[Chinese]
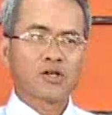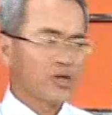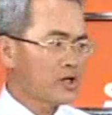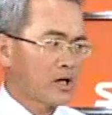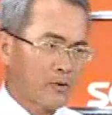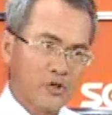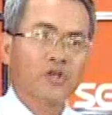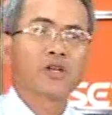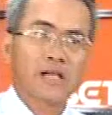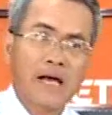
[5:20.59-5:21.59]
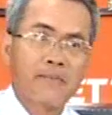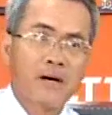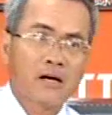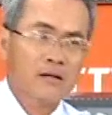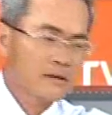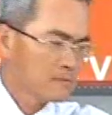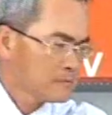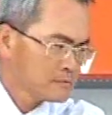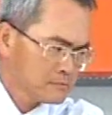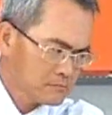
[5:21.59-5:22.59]
他心里可不真的很害怕，有
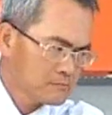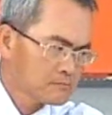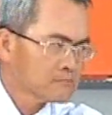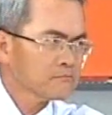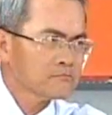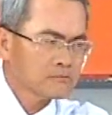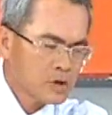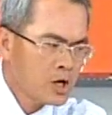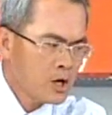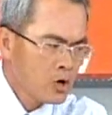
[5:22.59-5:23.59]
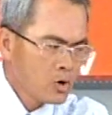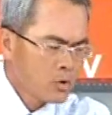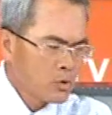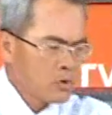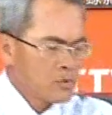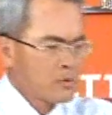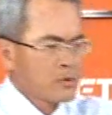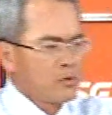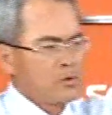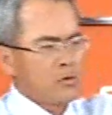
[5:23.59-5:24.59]
有可能。有一些你高扬
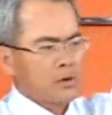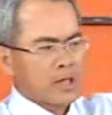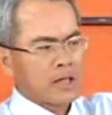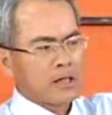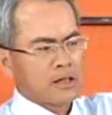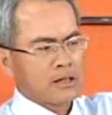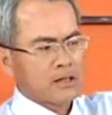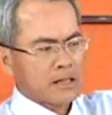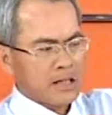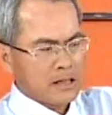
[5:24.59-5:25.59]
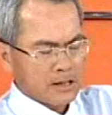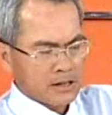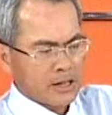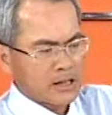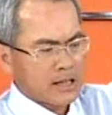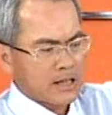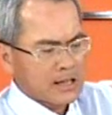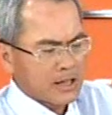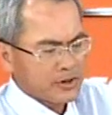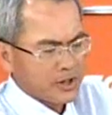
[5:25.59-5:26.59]
哦，我再给再请大家
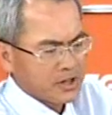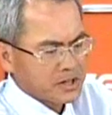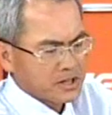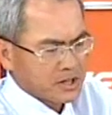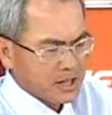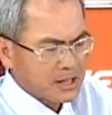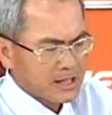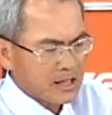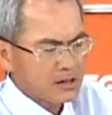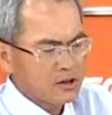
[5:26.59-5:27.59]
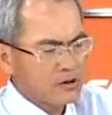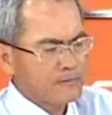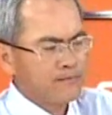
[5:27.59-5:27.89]
看这一这一章哦。